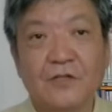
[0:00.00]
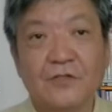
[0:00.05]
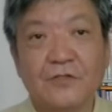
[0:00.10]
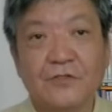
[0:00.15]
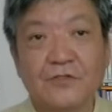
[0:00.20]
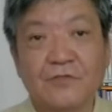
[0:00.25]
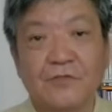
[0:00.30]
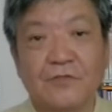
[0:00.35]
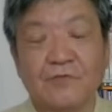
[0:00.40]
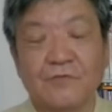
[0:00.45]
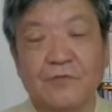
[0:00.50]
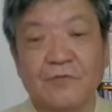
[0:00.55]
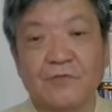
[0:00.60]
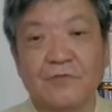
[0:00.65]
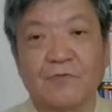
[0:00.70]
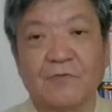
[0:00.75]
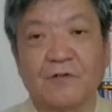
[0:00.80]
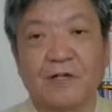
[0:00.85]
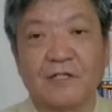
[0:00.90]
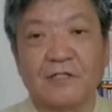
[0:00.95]
中国とい
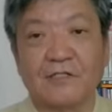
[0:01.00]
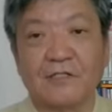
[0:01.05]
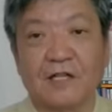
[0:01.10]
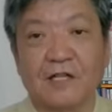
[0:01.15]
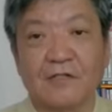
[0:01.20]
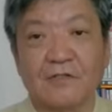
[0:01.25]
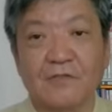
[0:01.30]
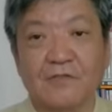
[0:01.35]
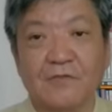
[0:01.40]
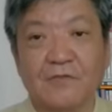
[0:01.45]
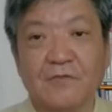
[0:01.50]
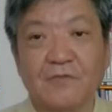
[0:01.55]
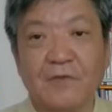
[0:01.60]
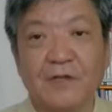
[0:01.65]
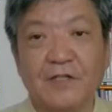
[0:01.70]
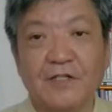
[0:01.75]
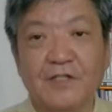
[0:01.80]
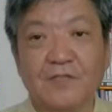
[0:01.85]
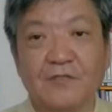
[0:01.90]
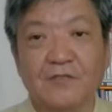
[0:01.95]
う国家に何の
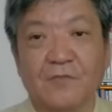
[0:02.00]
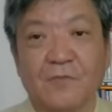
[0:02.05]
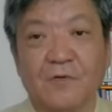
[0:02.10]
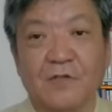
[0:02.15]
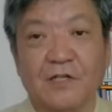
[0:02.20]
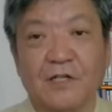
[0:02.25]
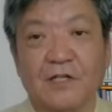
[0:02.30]
メリットをも